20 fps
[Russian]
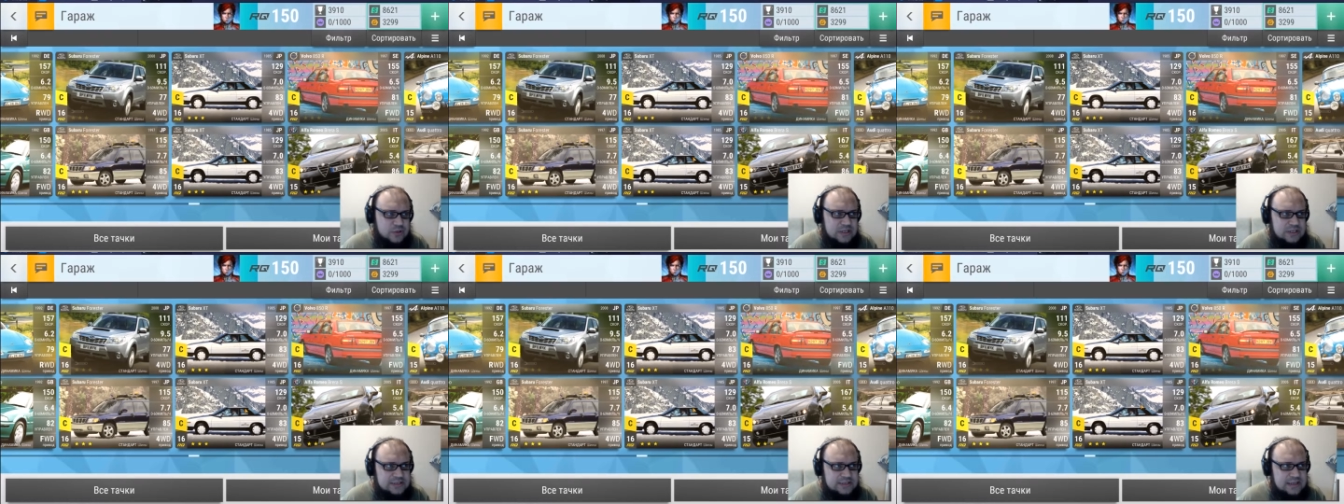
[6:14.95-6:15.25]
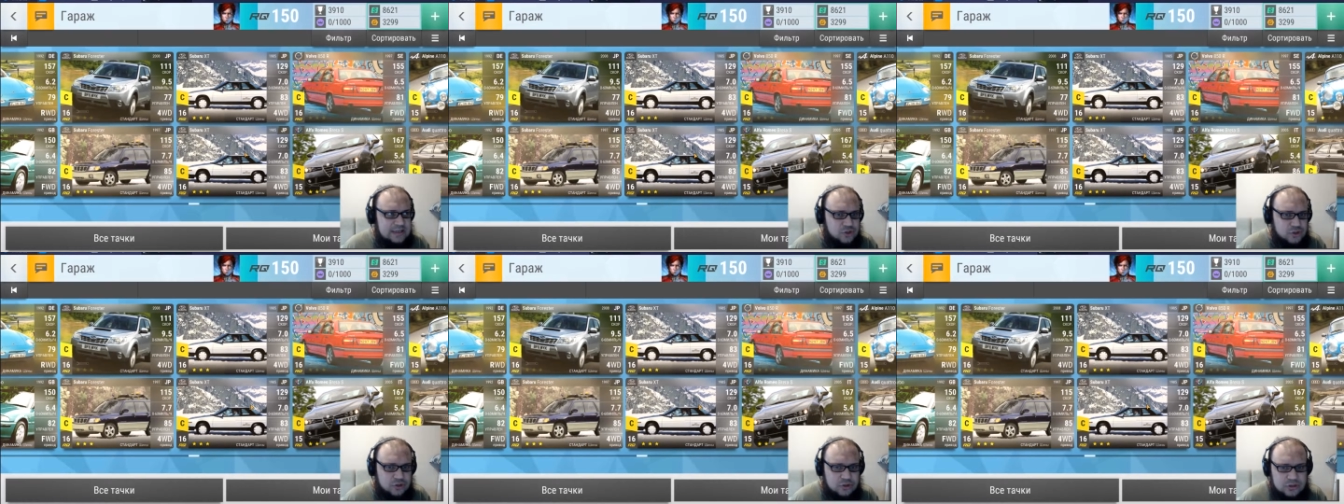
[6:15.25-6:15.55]
они
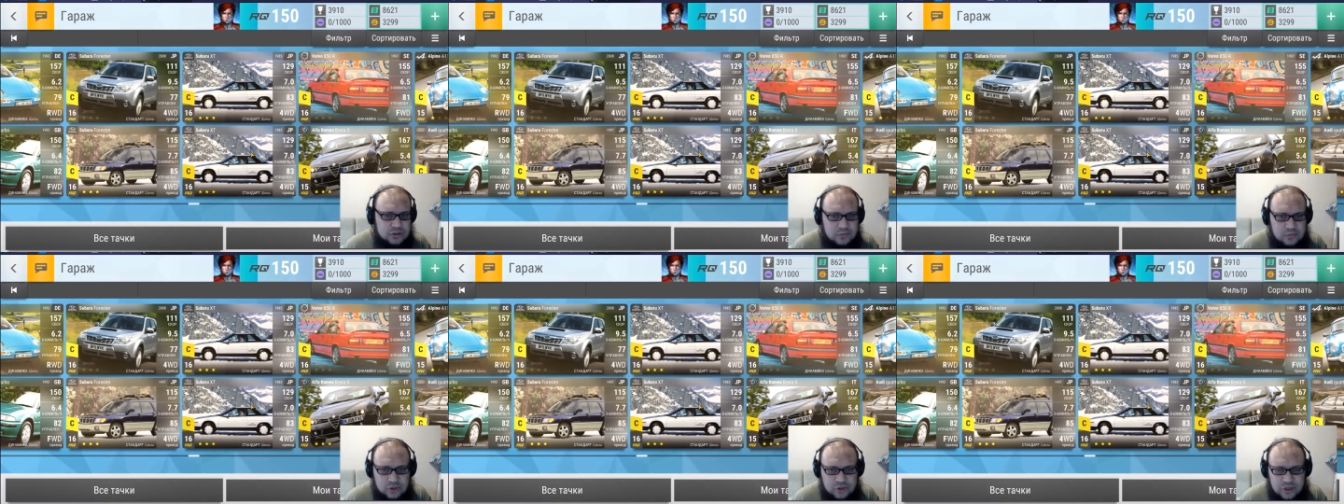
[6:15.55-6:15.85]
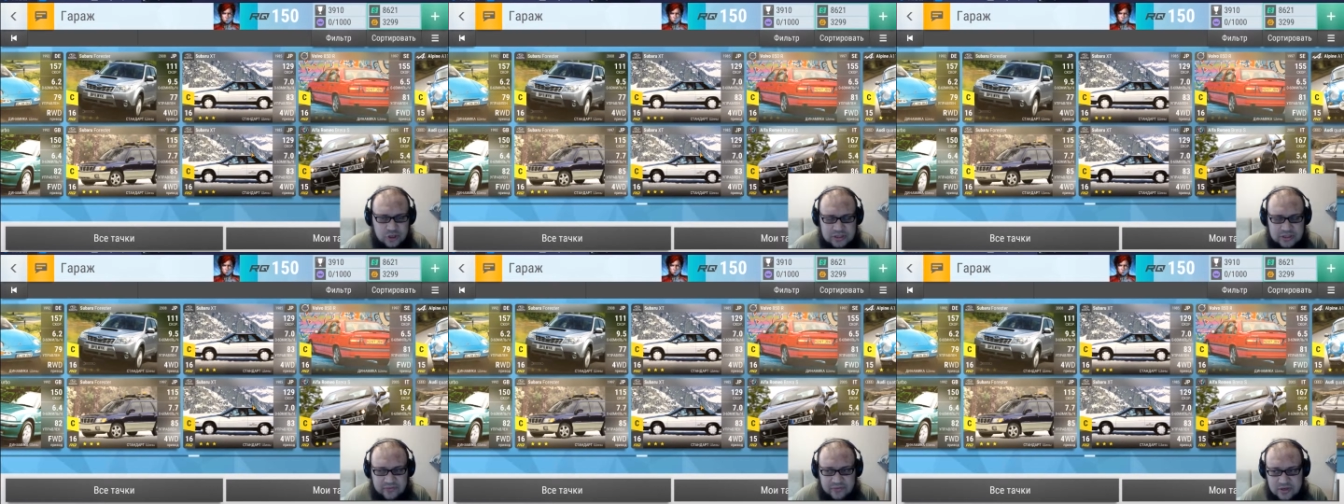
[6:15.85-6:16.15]
стали желтыми еще
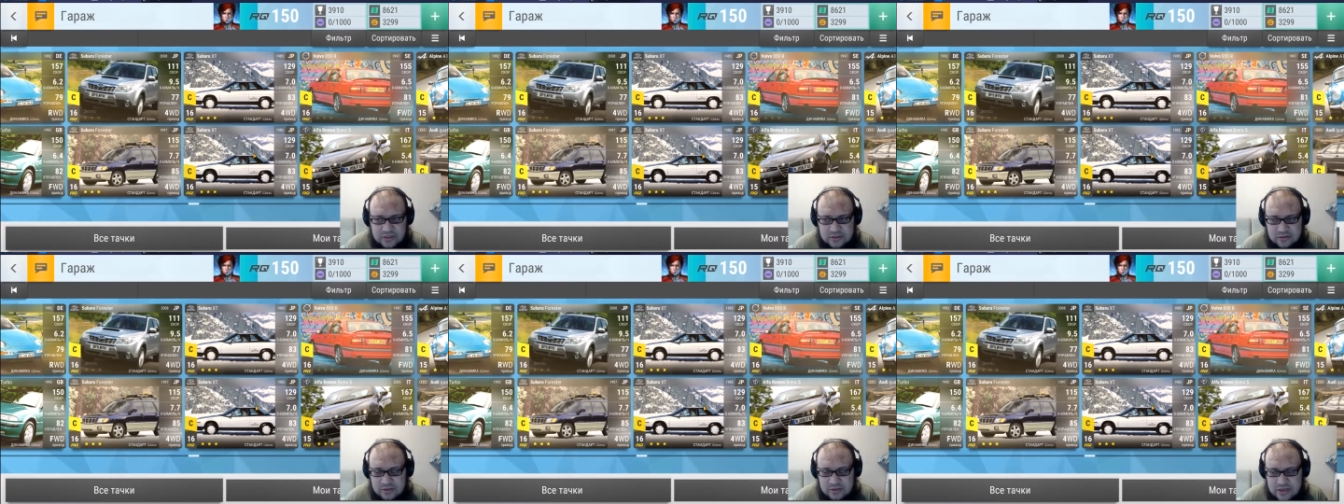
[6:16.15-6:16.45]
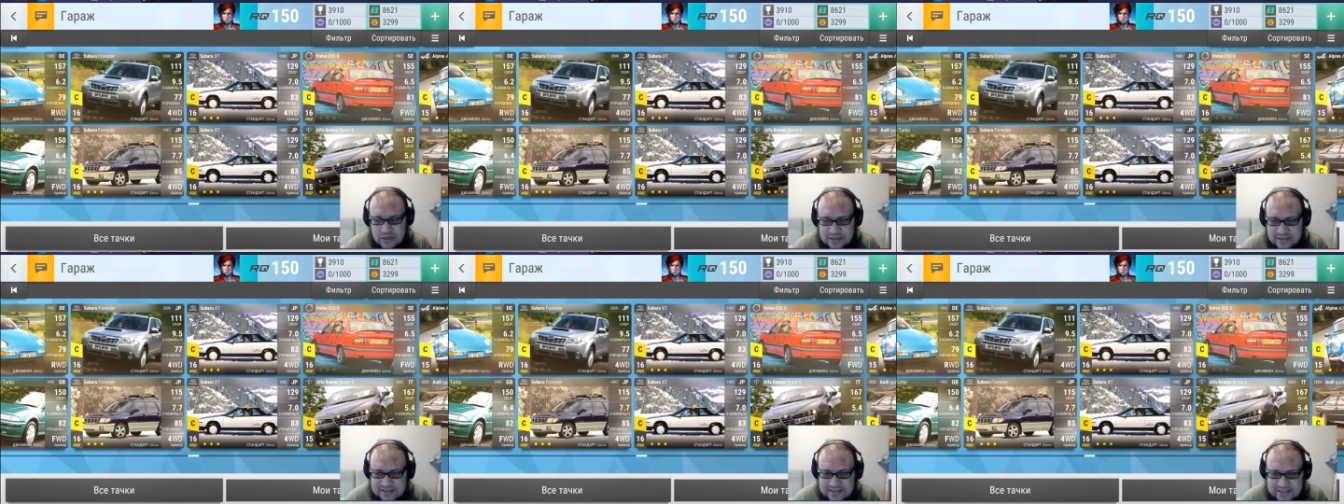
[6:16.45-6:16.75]
когда французский
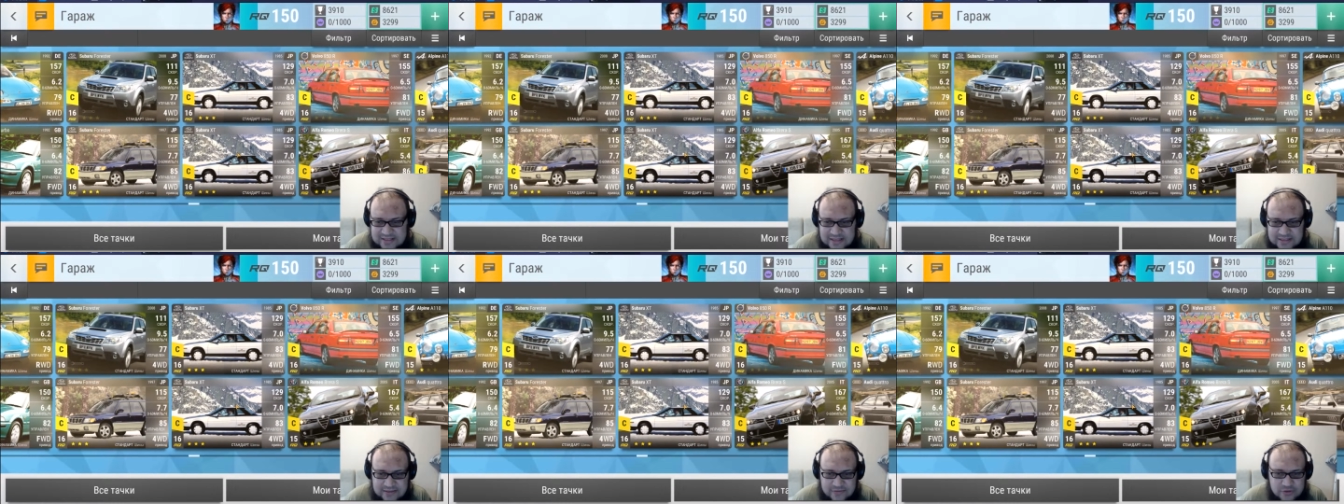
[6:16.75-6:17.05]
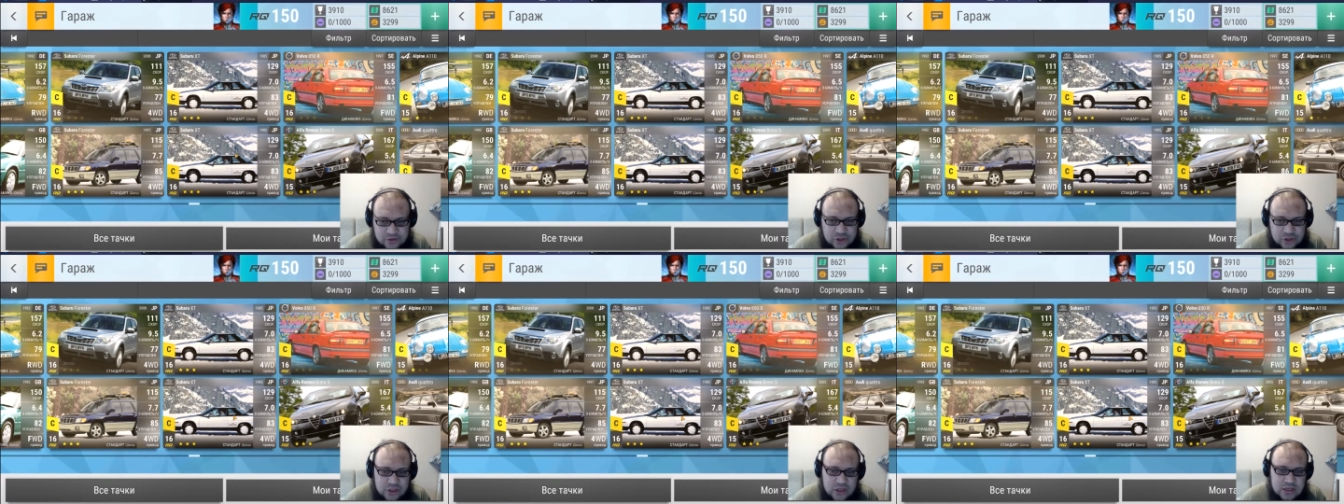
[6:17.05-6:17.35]
ренессанс
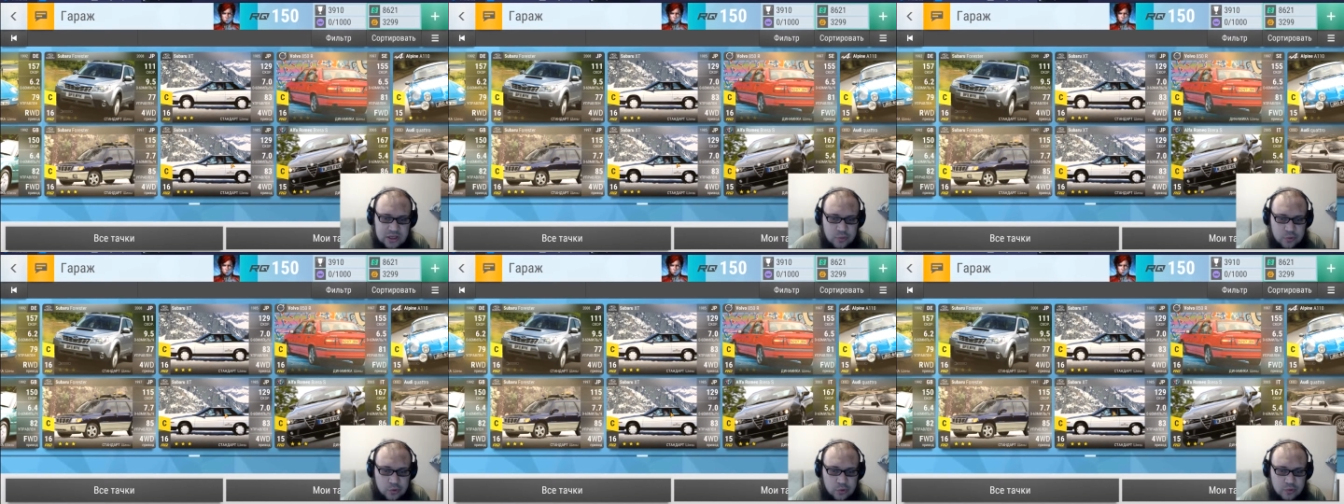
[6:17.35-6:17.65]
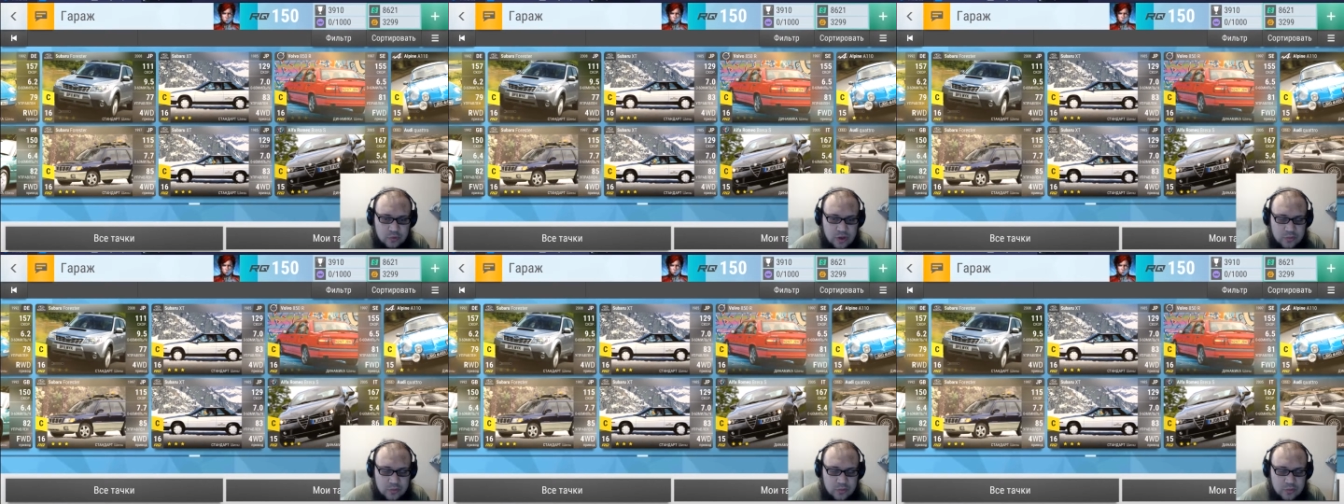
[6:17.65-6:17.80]
вышел, я не помню.